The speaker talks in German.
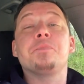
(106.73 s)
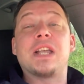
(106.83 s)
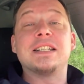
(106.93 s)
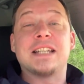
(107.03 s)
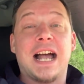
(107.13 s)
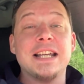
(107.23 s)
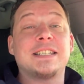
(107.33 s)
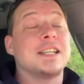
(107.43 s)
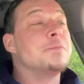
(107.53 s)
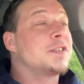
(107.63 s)
Das
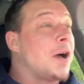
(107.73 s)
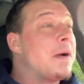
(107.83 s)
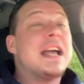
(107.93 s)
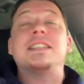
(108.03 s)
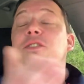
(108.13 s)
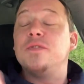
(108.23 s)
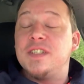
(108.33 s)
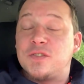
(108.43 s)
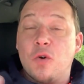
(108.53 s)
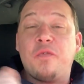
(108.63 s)
heißt, im Sommer ist
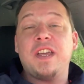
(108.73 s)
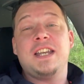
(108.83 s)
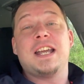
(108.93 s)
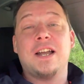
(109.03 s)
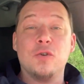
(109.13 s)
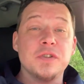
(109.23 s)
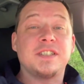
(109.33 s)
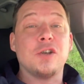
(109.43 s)
sowieso weniger los.